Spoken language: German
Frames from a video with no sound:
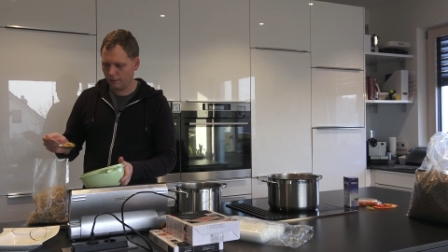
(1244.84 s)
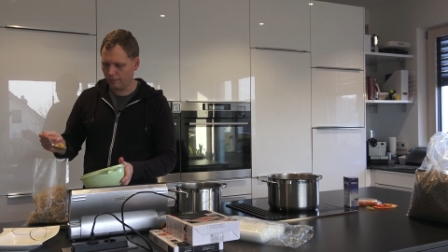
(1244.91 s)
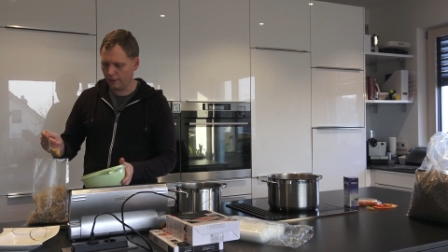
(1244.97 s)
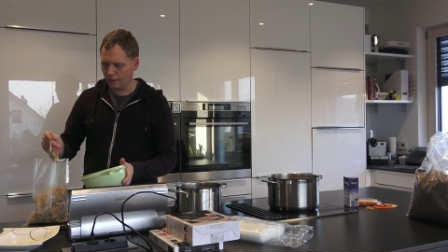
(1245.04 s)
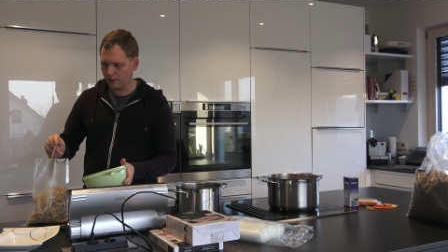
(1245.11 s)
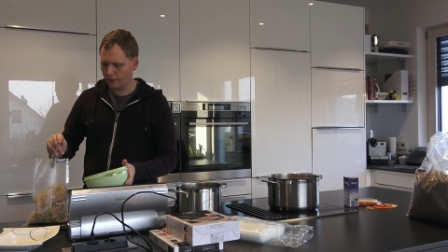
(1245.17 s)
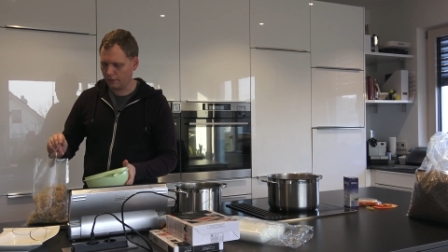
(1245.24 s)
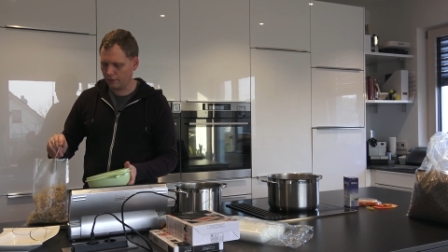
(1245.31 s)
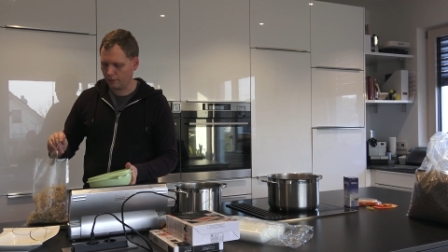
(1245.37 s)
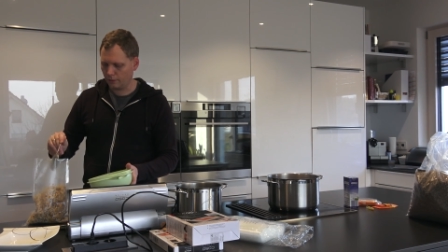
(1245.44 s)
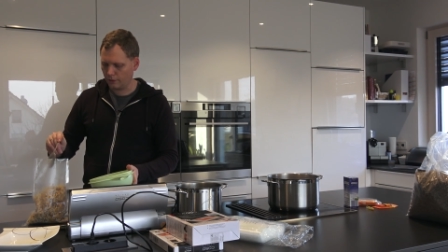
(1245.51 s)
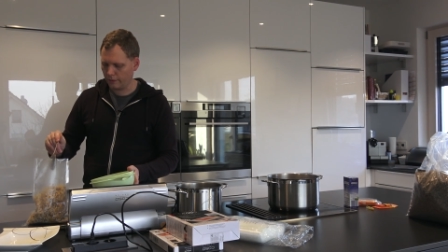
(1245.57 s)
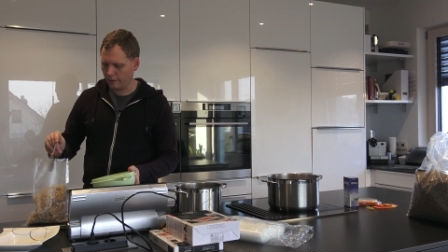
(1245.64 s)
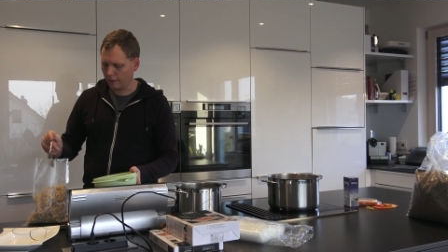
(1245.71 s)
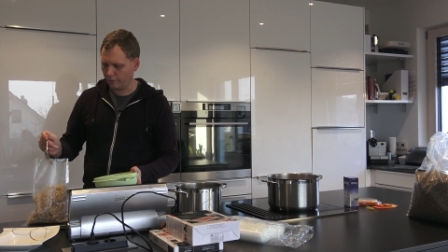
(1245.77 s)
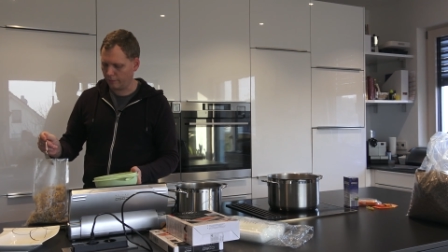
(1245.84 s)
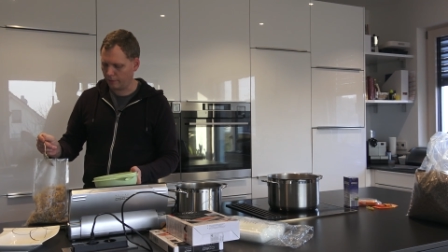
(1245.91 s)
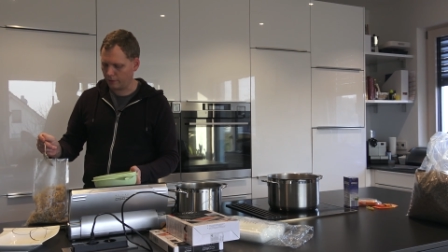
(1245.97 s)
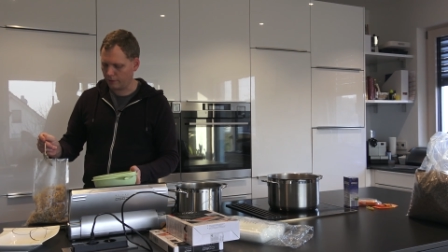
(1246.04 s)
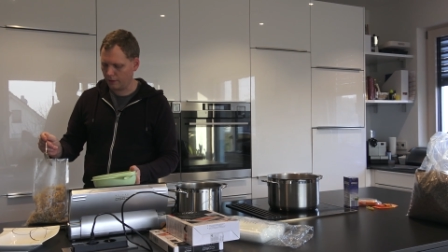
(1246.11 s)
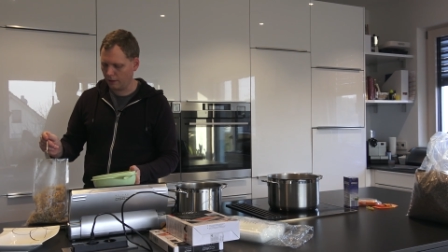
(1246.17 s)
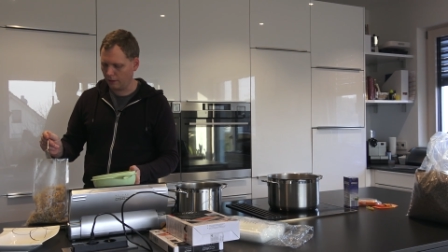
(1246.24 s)
mit der Soße ein
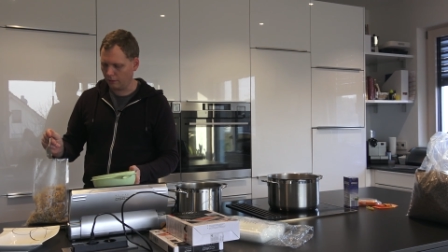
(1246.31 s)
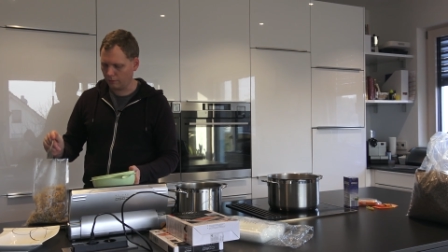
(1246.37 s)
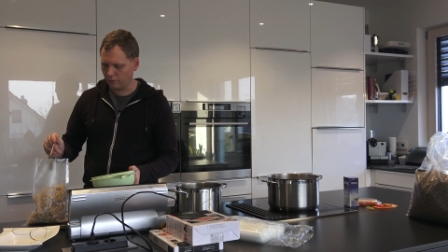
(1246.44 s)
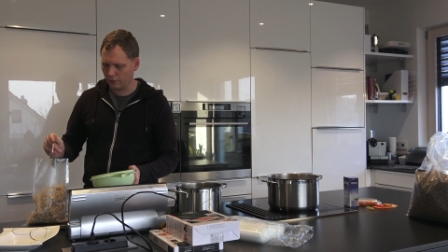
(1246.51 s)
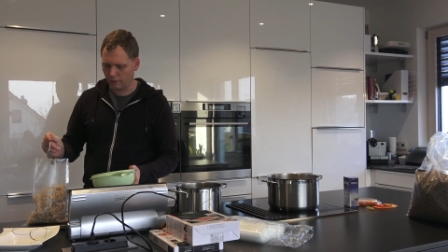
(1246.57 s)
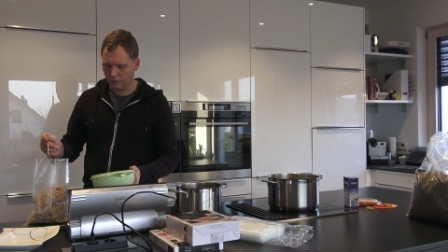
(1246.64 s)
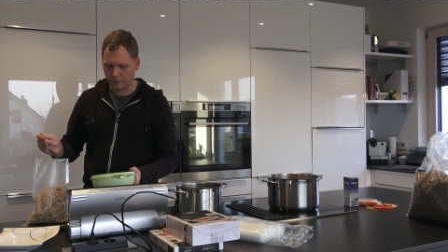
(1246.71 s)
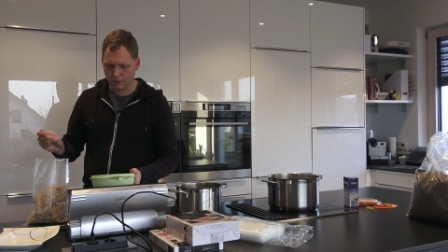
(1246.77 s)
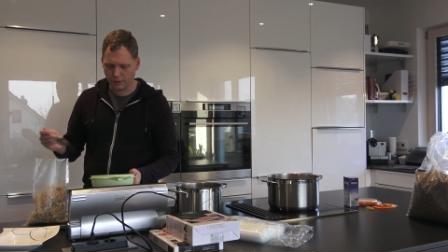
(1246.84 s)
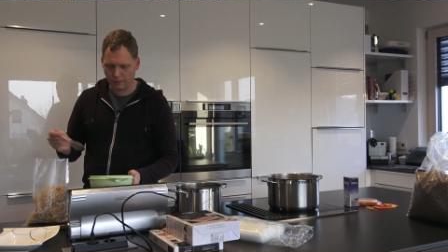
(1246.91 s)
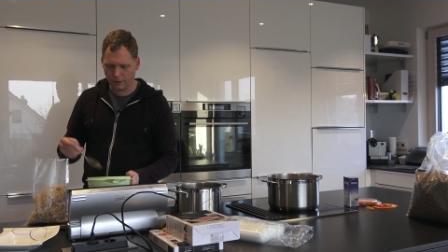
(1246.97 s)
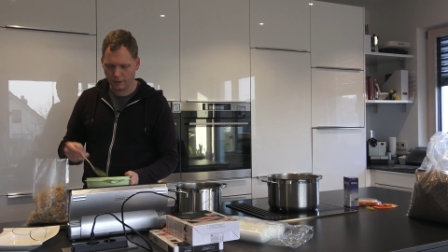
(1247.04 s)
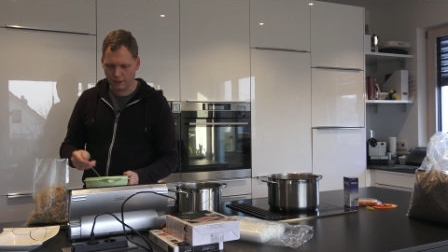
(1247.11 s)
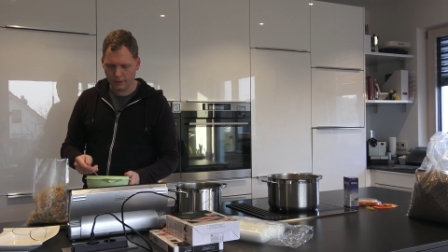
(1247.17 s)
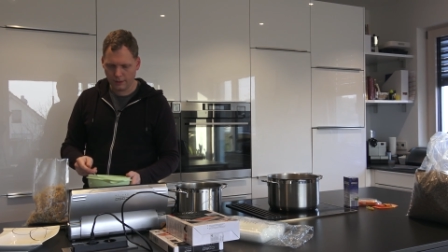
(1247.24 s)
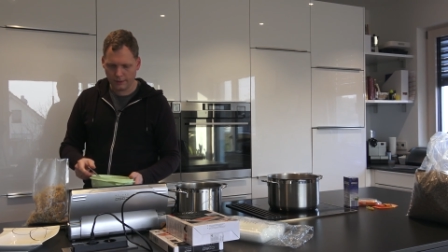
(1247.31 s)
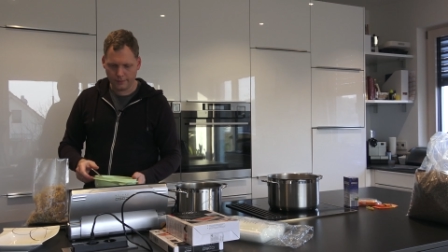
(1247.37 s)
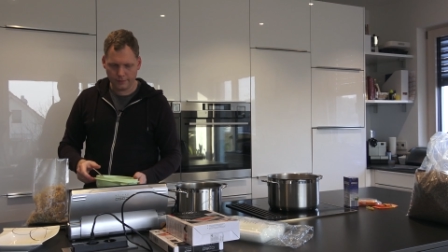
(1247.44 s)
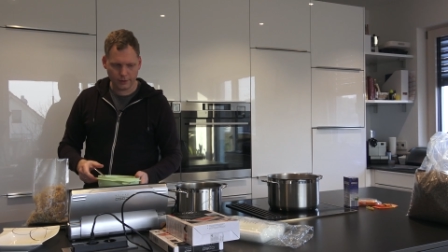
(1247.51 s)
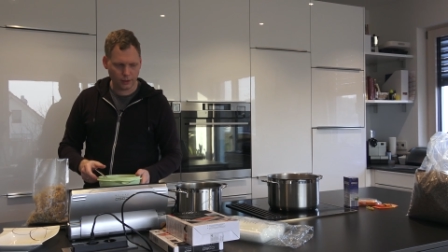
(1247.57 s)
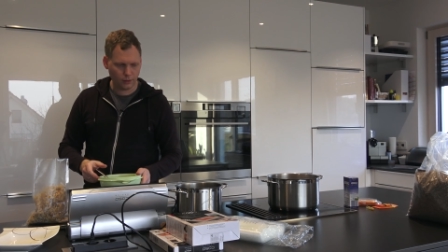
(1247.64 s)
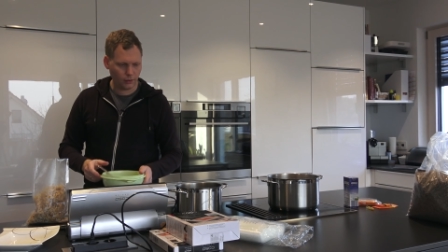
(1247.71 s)
aufpasst. Genau, so, jetzt haben wir
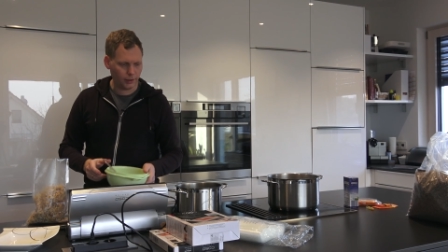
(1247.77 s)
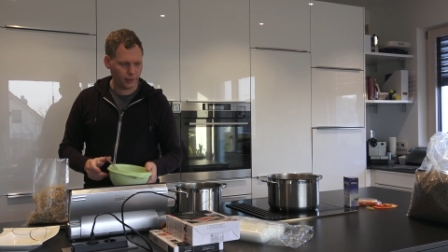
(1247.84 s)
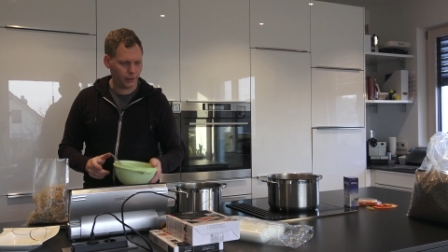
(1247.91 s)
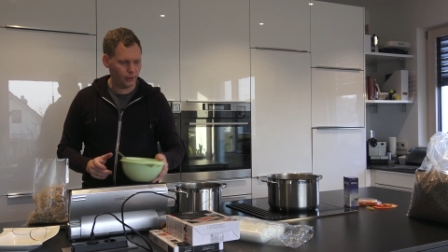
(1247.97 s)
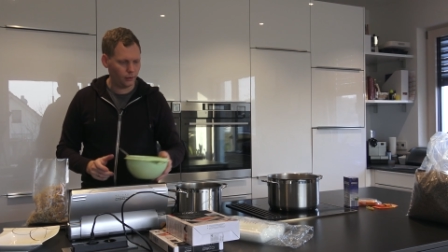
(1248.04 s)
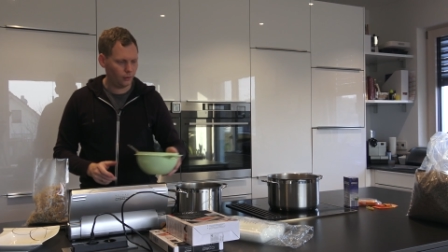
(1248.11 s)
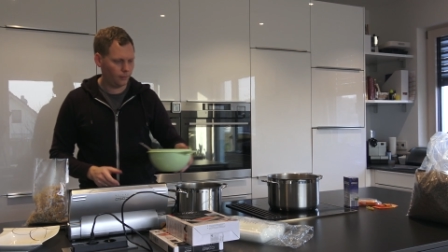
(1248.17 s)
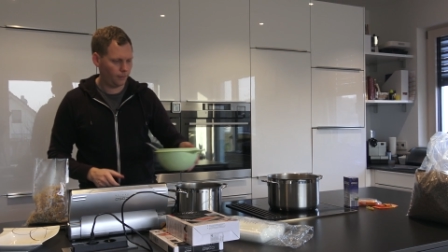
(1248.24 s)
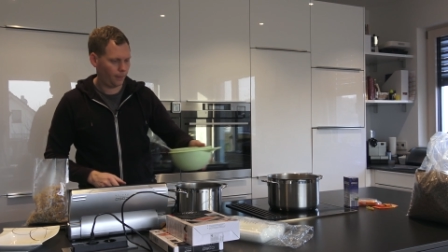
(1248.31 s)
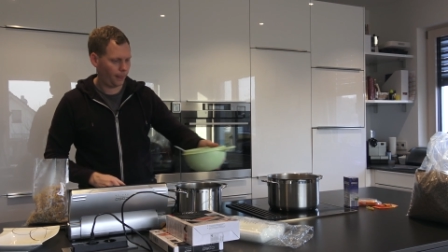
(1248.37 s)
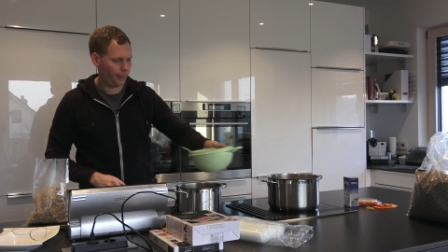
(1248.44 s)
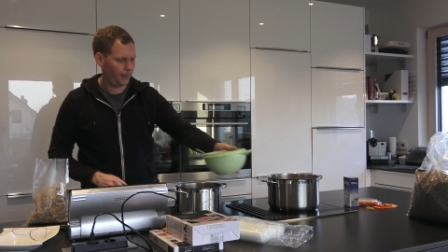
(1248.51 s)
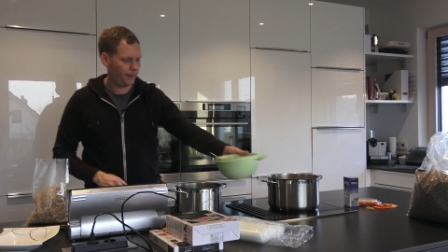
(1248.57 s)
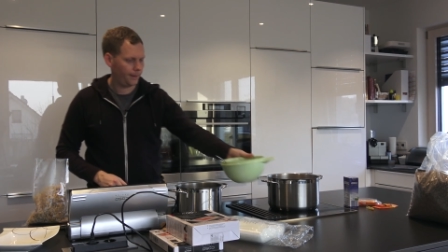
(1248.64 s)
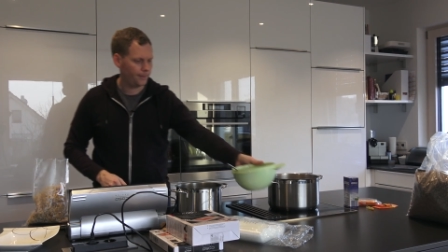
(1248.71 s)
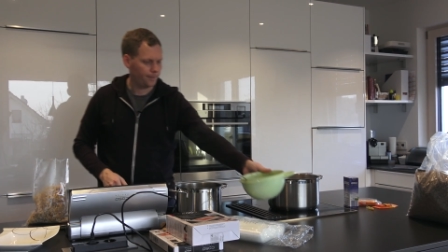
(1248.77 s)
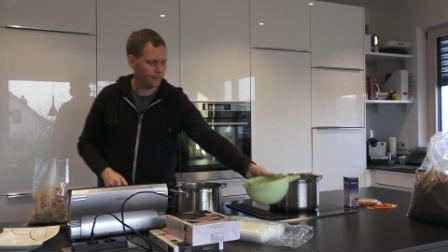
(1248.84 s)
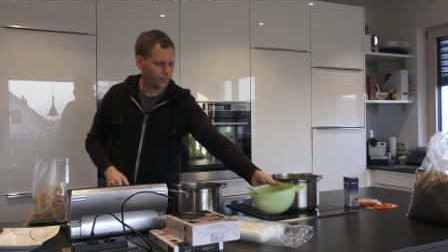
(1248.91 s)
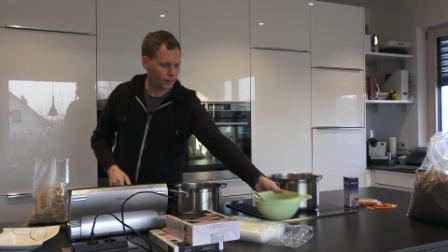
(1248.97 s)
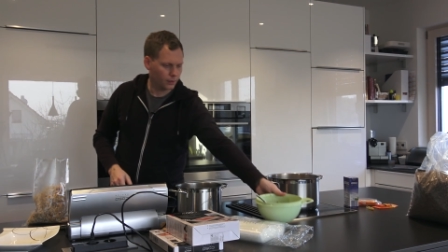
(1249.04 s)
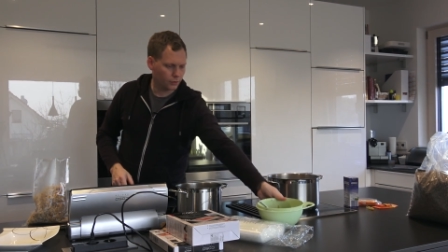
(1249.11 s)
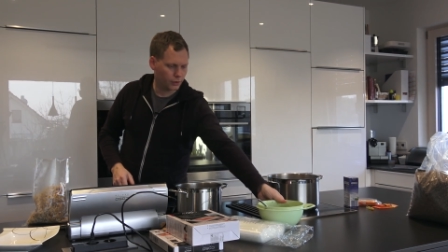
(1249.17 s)
genau ein Kilo.
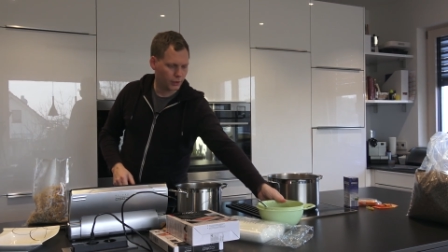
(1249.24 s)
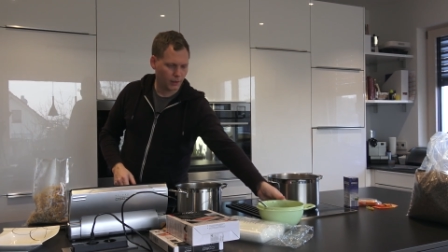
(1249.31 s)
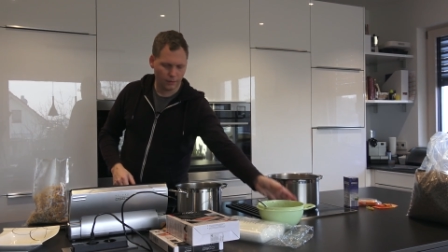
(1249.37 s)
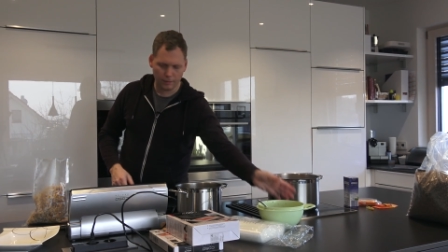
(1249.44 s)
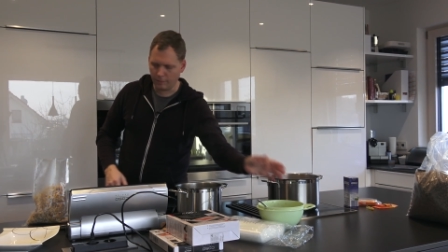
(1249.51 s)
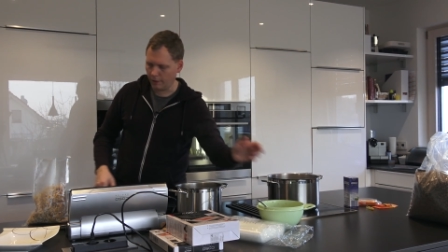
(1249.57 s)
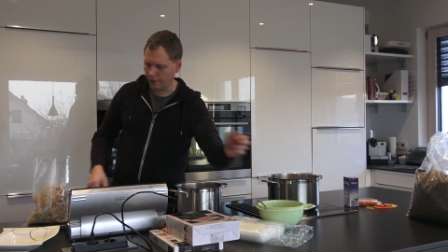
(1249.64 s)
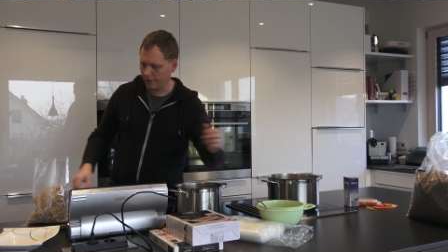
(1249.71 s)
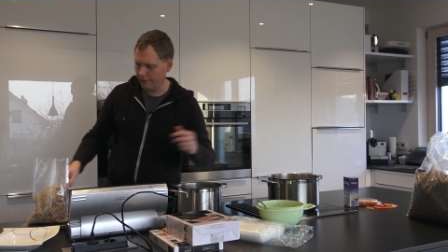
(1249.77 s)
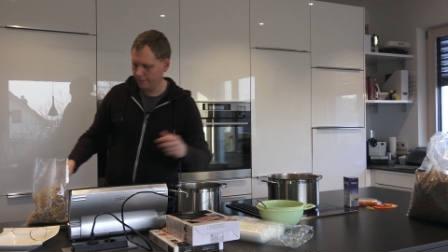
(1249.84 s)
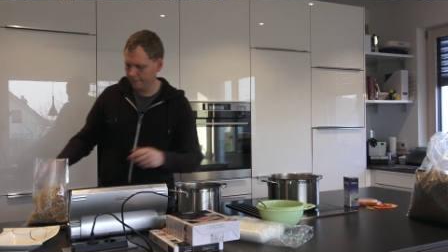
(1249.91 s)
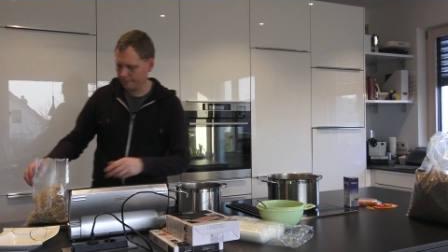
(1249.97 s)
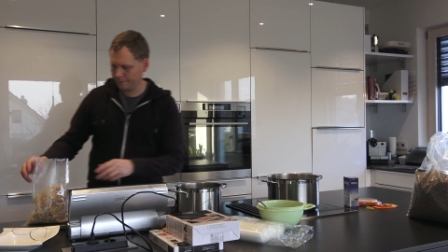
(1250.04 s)
Stellen wir mal dahin.